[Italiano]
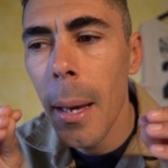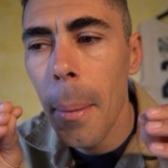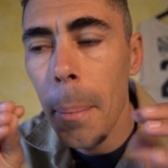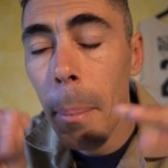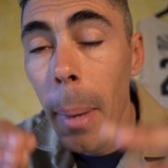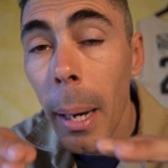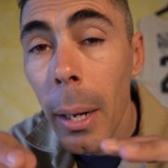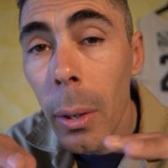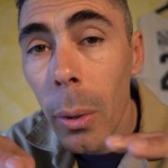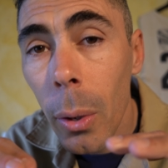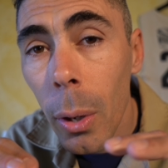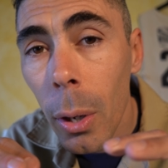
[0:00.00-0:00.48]

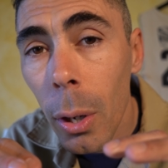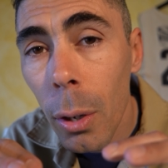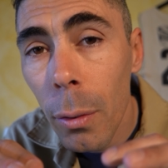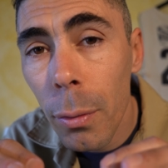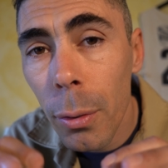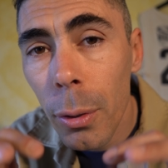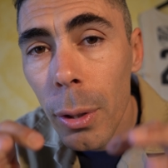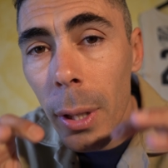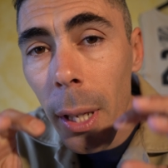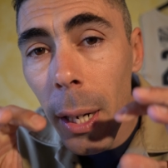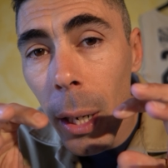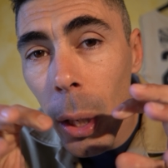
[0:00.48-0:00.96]
Marco Aurelio
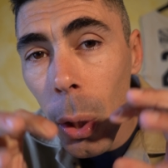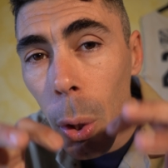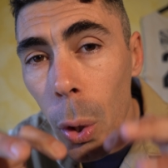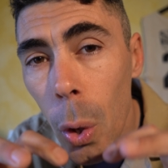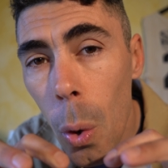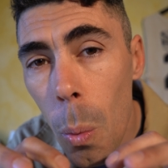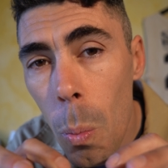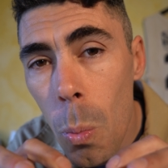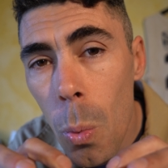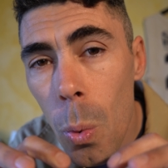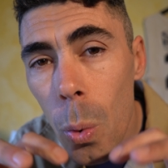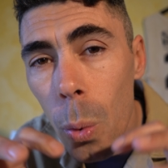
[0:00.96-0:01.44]
Fontana
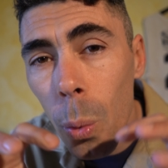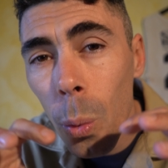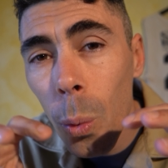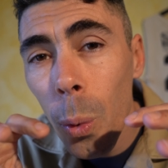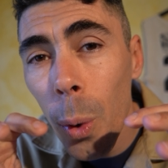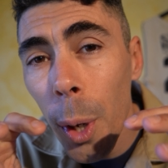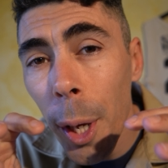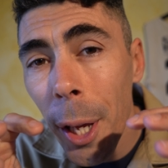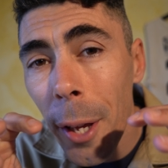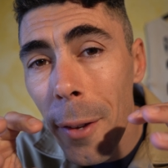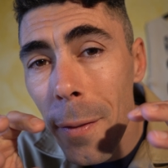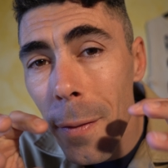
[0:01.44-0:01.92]

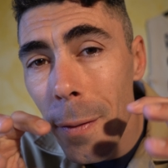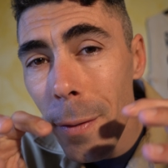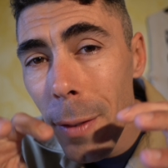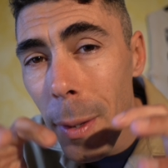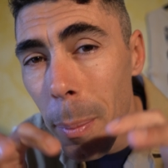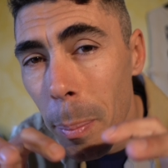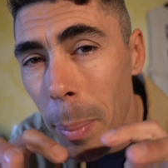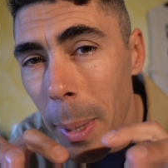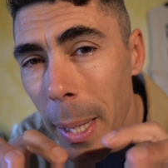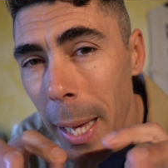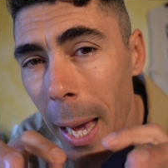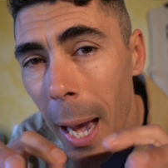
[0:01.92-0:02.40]
comunque
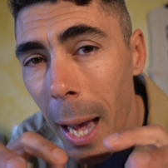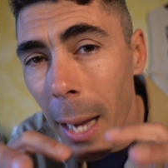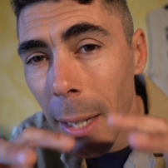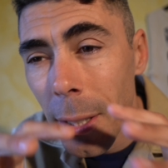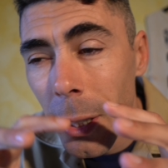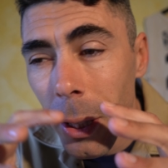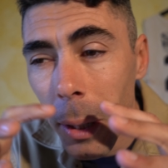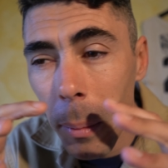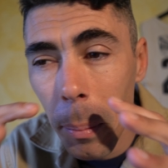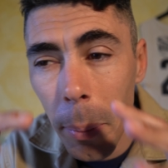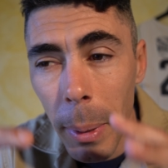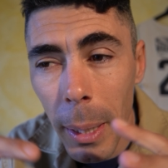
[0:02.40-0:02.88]
vi
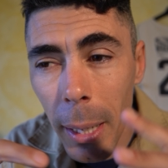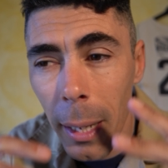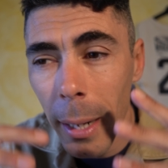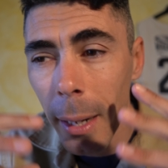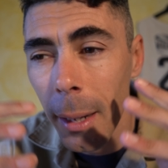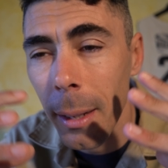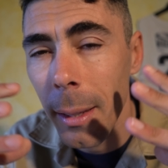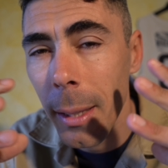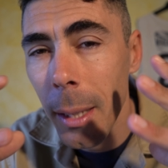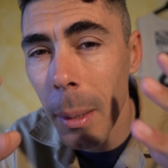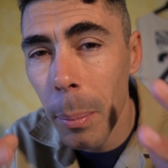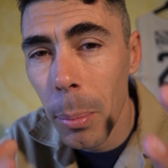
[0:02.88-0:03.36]
piace per
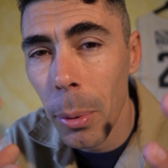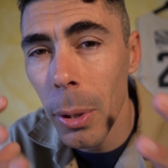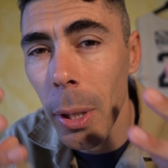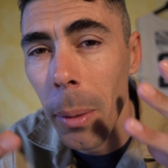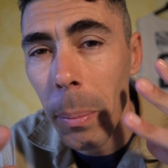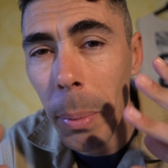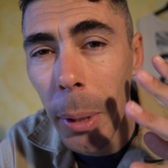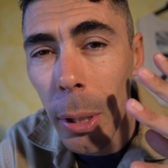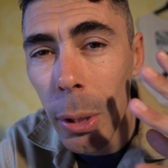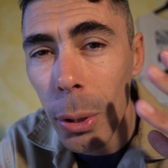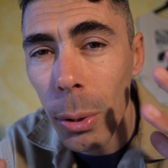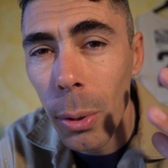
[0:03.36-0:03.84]
il tipo di
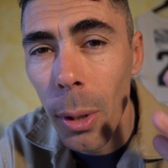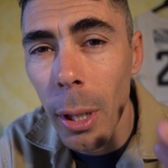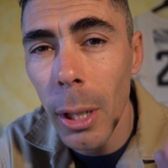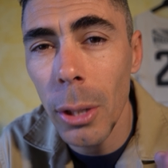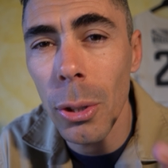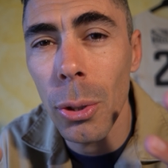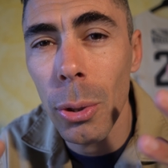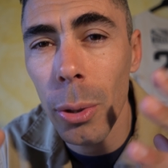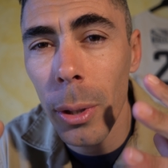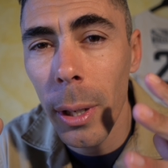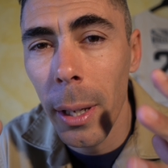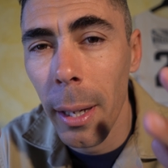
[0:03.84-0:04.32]

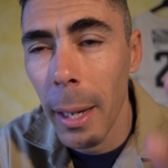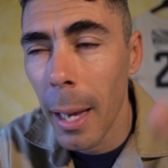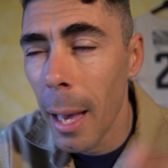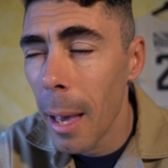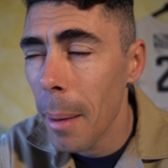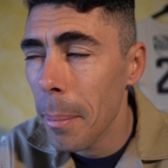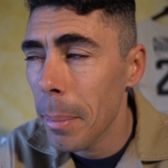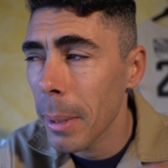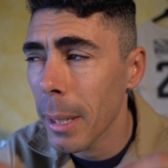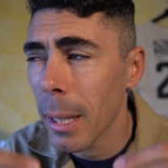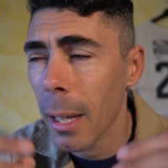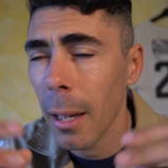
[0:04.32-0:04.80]
personaggio che
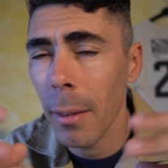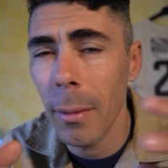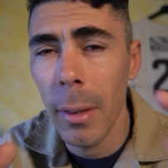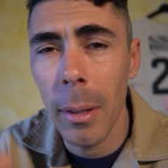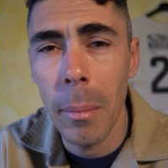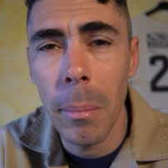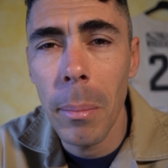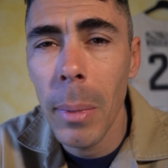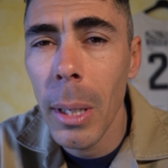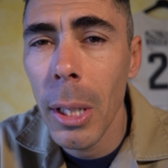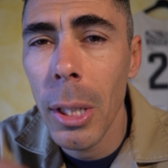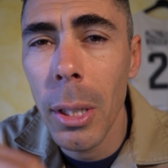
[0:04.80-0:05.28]
è, perché va
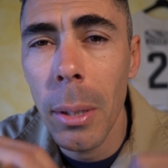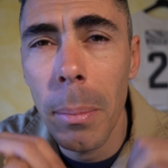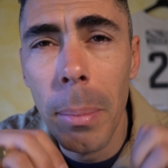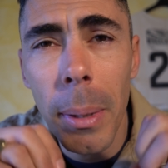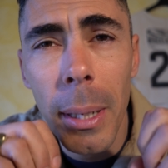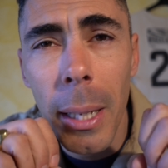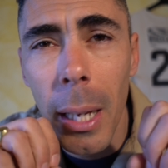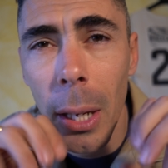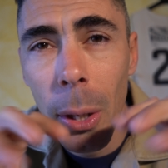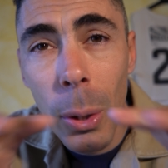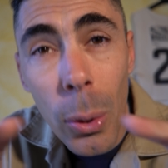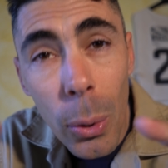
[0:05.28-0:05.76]
in bici,
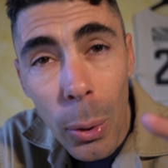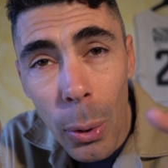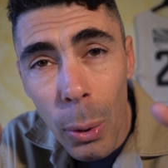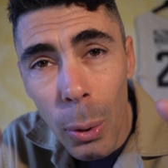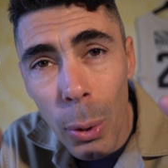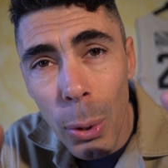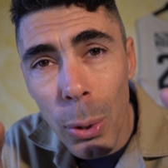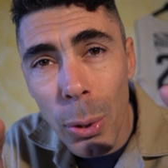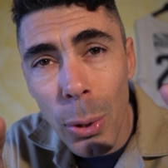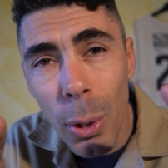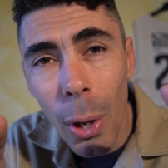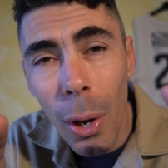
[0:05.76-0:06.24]
perché non
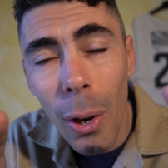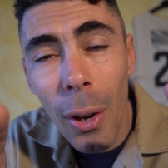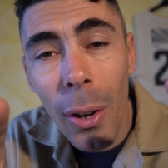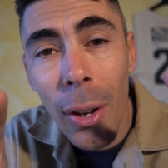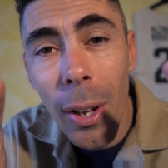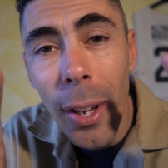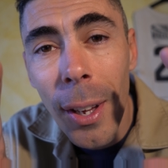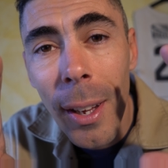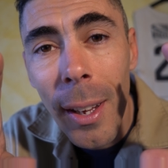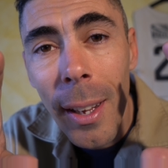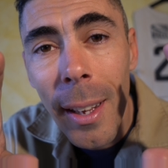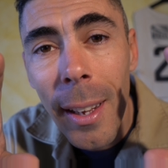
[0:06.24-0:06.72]
lo so
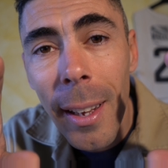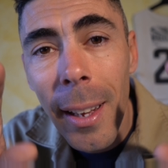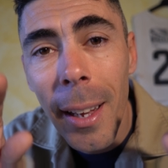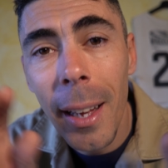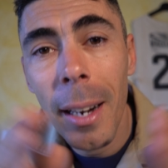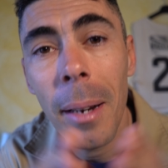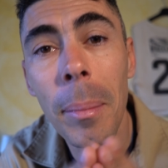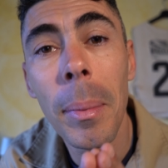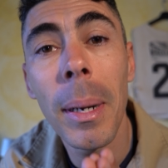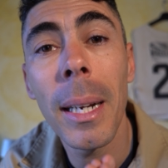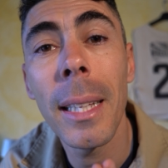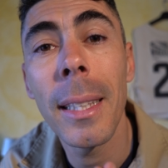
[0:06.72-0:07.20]

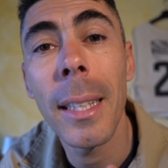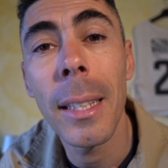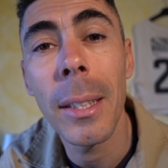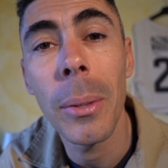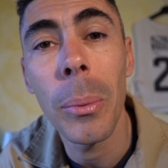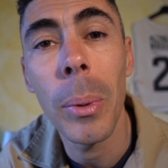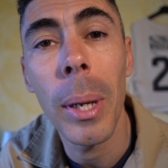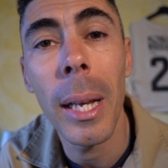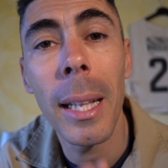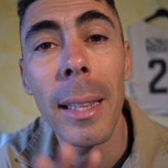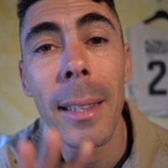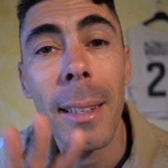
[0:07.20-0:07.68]
Rimanete
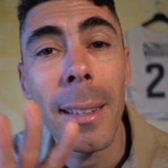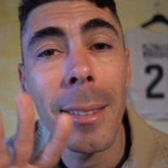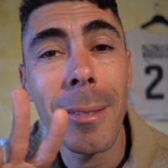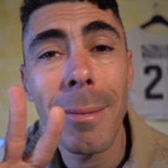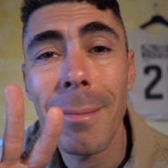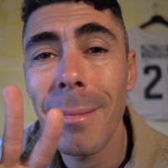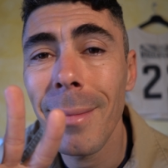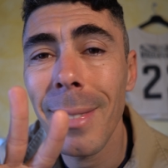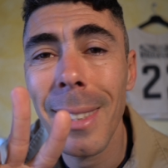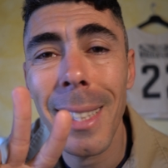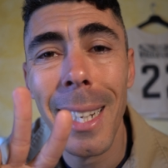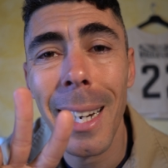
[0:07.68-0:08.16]
qui altri
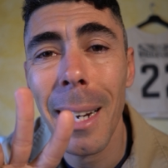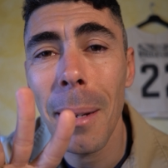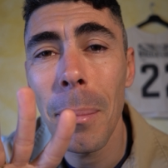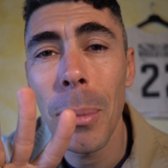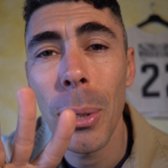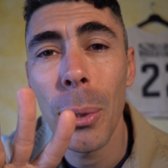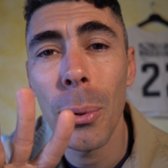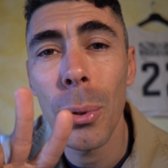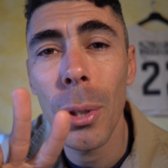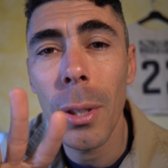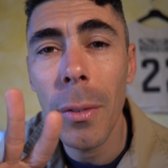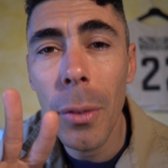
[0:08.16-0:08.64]
3
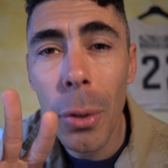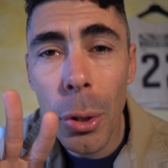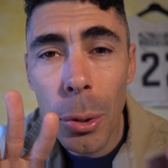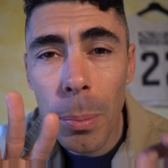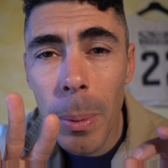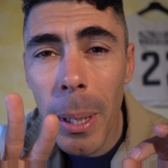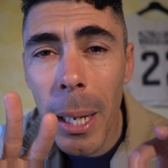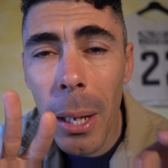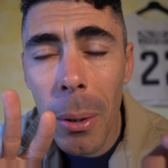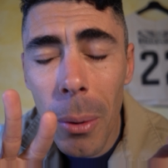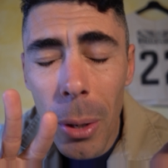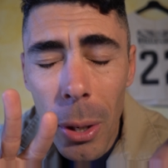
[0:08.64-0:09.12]
minuti, vi devo
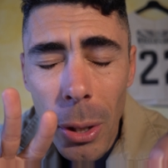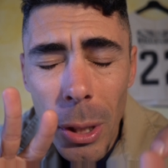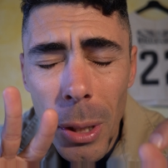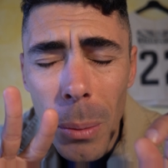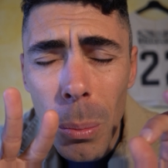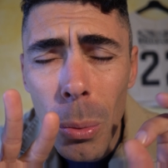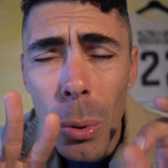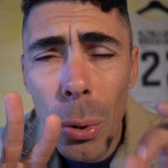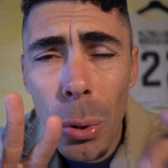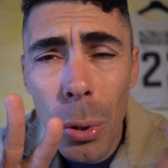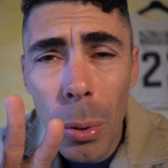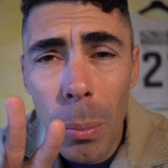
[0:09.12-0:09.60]
spiegare una cosa
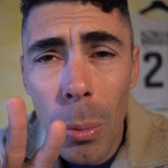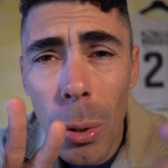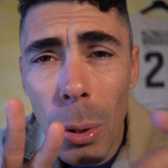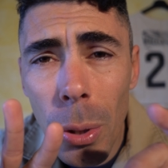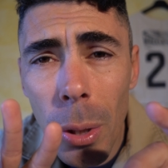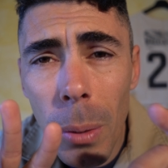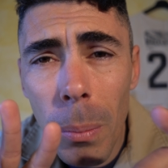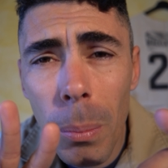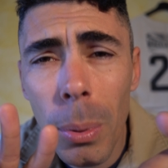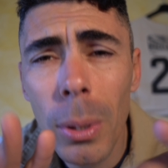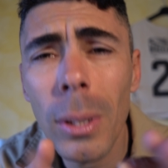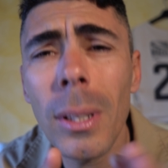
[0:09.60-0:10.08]
molto
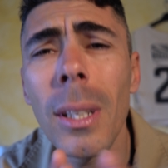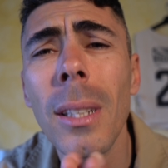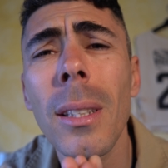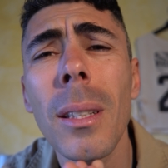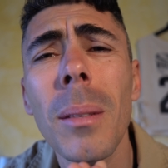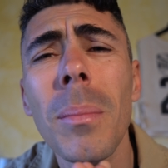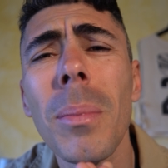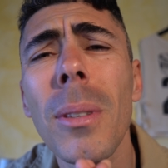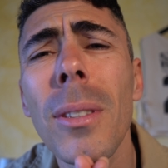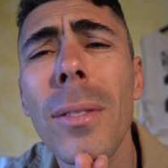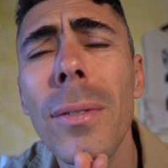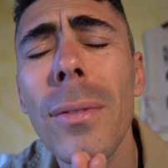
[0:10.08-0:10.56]
molto importante
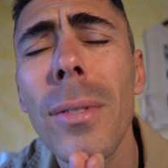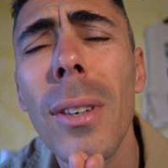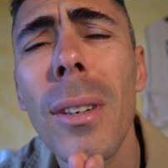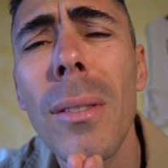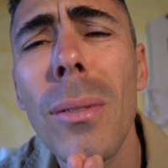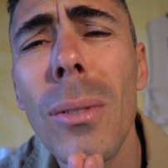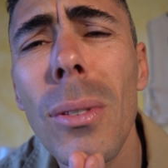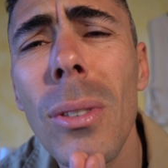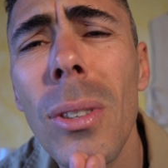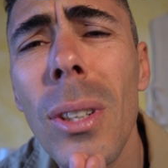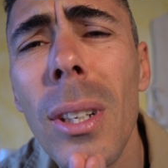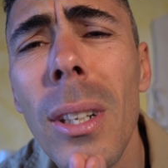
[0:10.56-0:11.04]
per
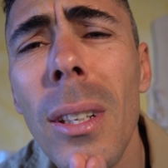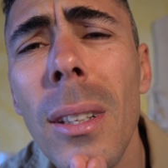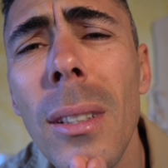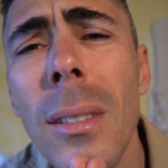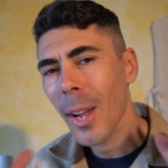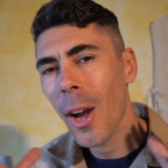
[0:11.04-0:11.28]
favore.